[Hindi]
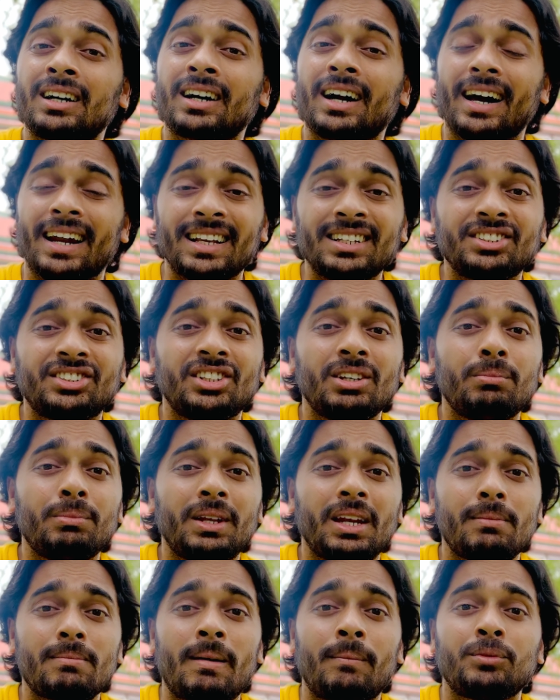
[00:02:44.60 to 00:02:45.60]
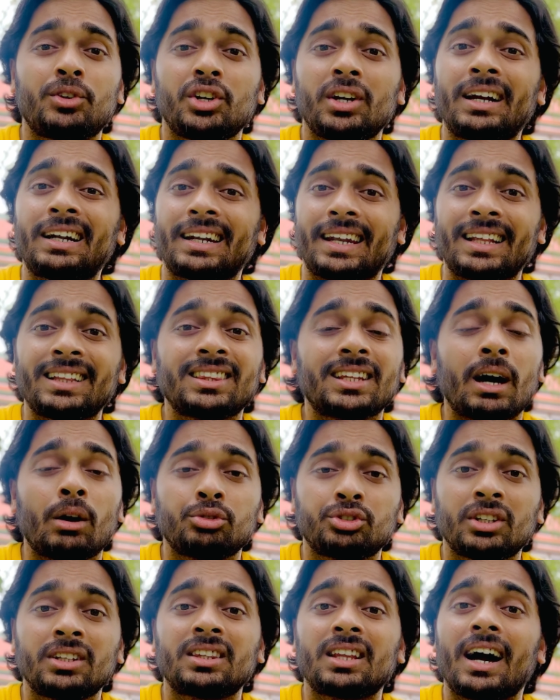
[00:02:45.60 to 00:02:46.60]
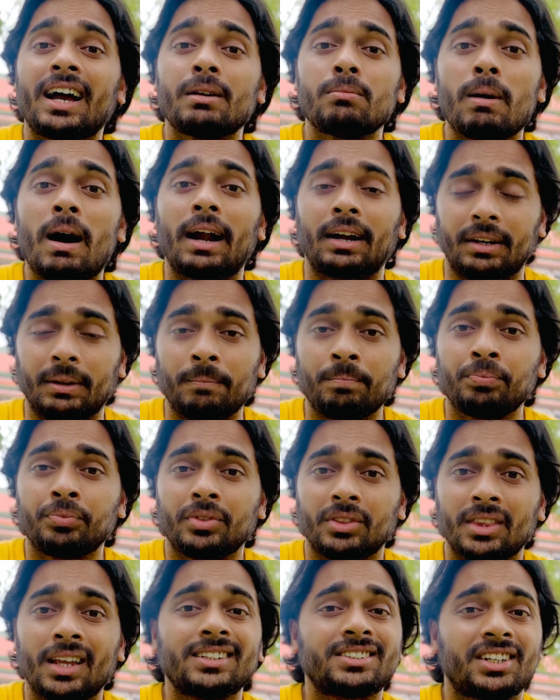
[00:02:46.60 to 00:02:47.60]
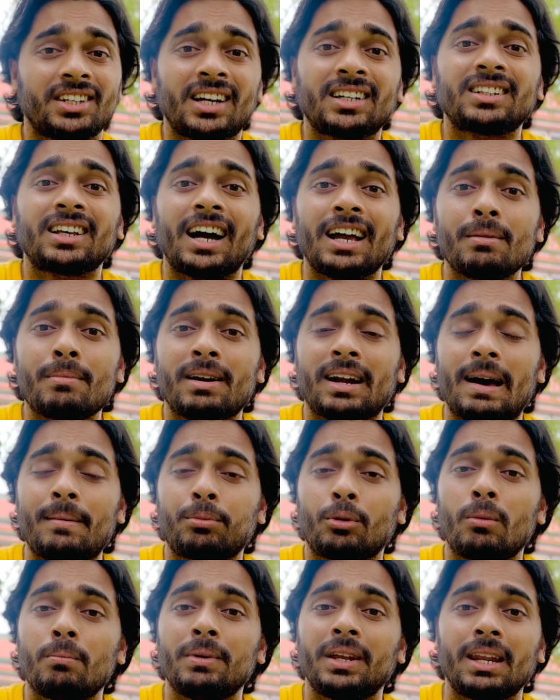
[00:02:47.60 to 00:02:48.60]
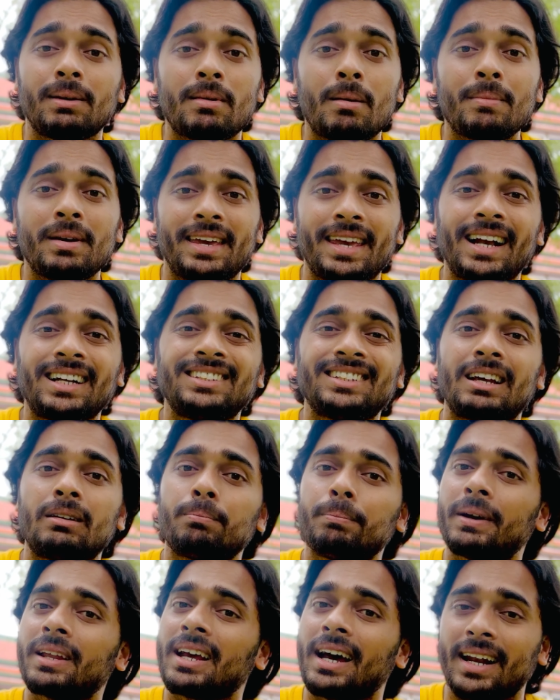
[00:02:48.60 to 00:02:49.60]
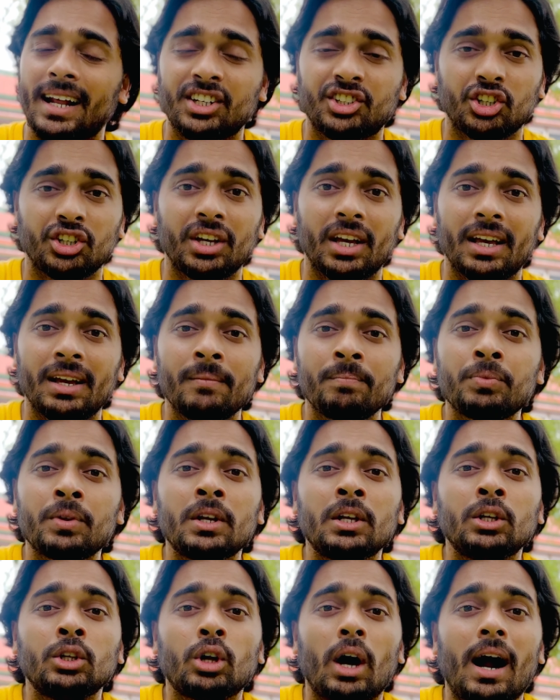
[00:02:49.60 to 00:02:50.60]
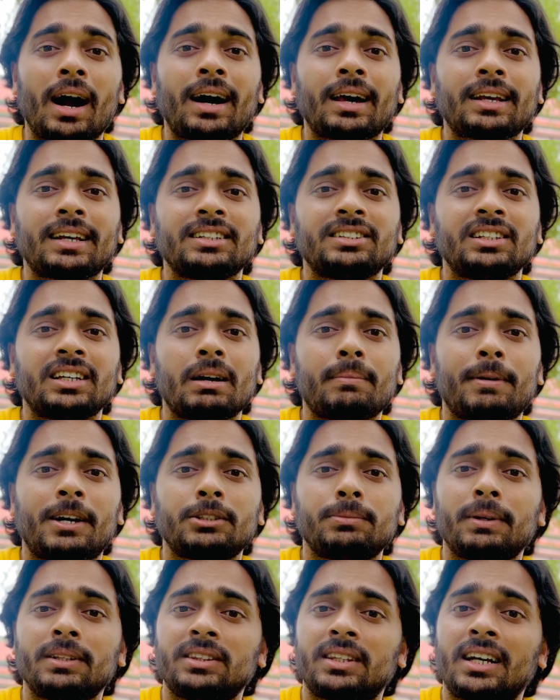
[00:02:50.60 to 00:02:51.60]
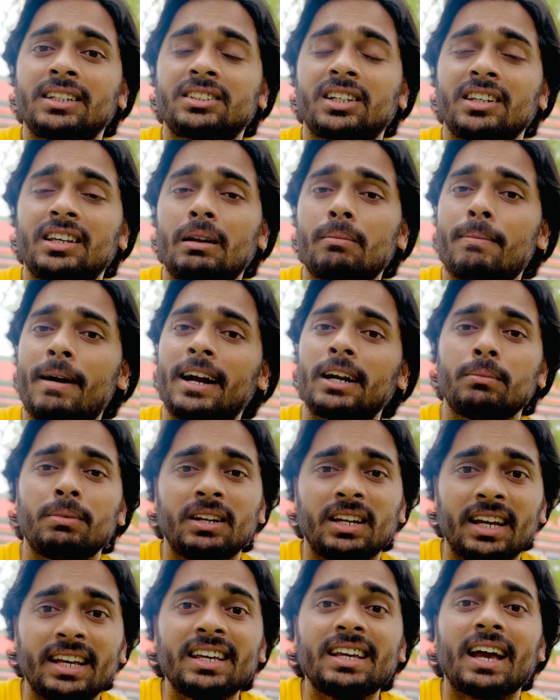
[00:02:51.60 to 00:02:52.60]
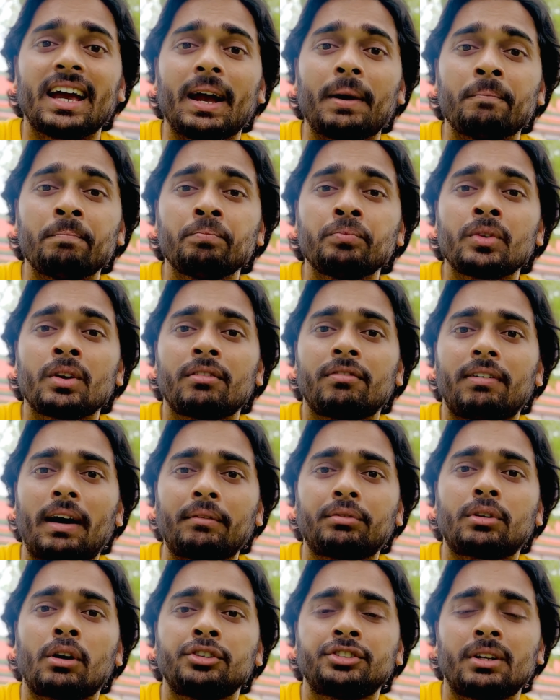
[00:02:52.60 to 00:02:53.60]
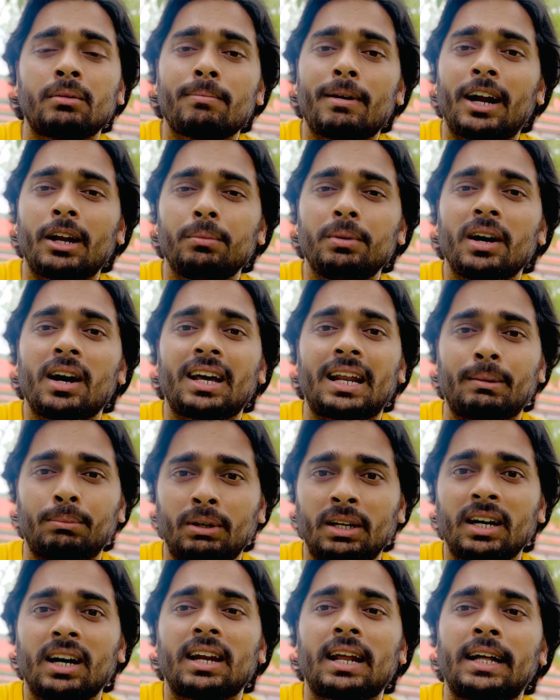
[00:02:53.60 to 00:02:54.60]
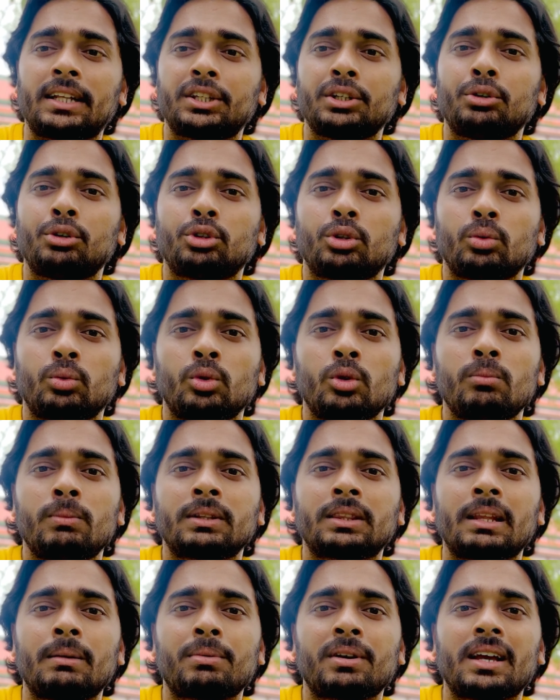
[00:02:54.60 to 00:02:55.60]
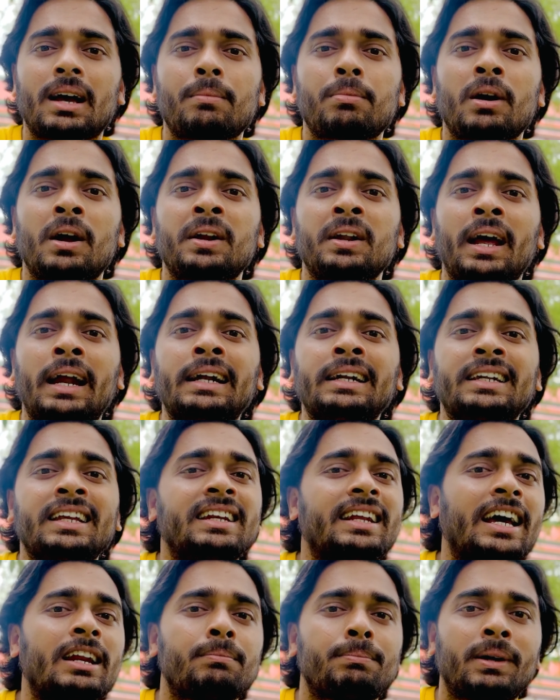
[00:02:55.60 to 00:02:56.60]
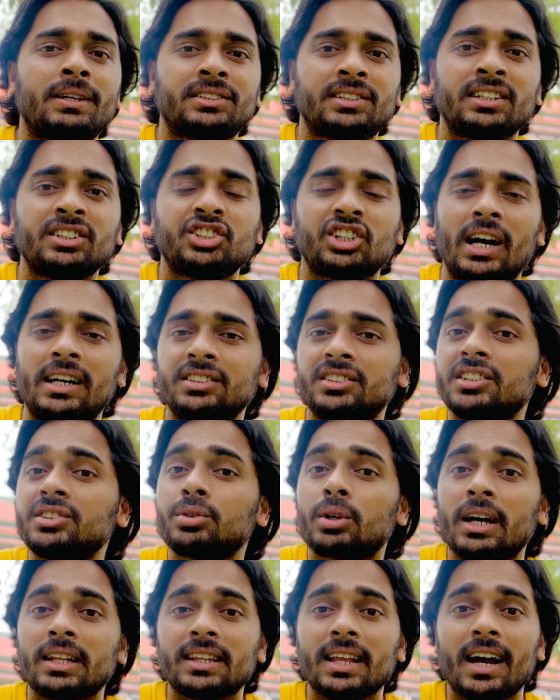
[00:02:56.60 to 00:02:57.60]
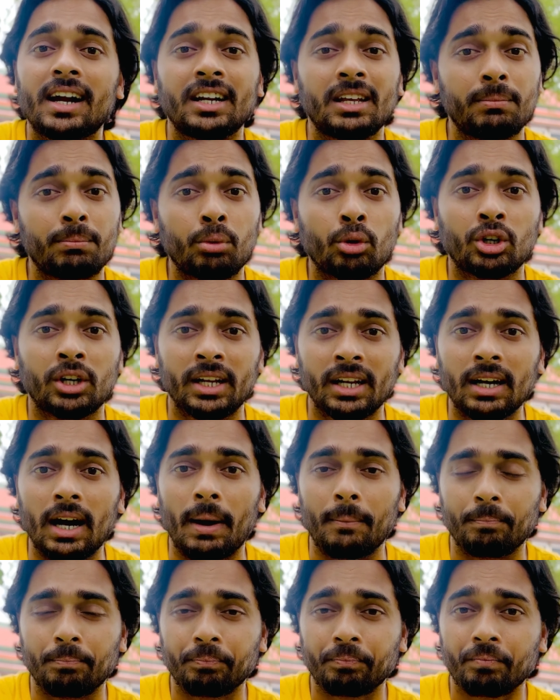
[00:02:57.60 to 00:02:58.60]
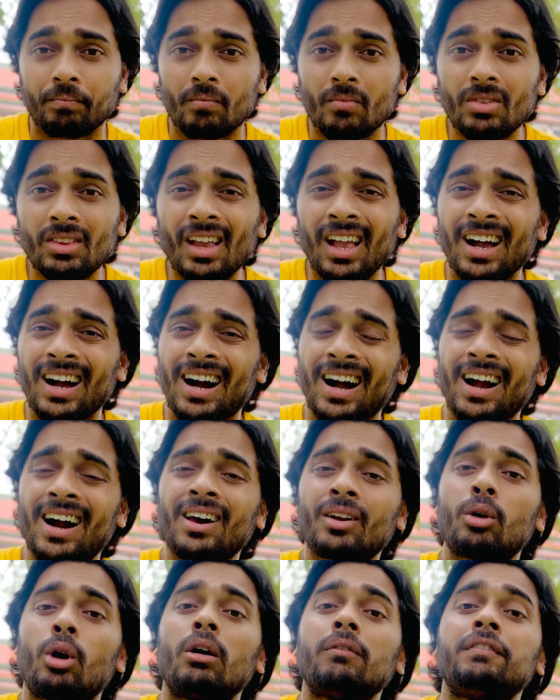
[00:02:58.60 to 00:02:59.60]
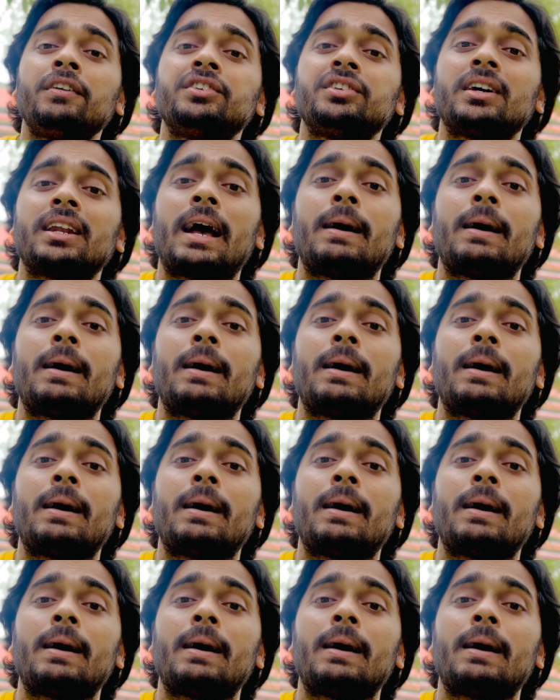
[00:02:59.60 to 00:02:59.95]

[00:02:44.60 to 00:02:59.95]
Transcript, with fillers: करेंसी मिनिमम चाहिए टेन थाउजेंड थाई बाट दस हज़ार थाई बाट आपको मिनिमम एक जन पे रहना चाहिए अगर किसी के पास में दस हज़ार बाट भी नहीं है फाइव थाउजेंड बाट भी अगर आप लेकर आते हो तो वो मतलब कि आपका नाइन्टी नाइन परसेंट चांसेस हो रहता है डिपोर्टेड का अगर ऑफिसर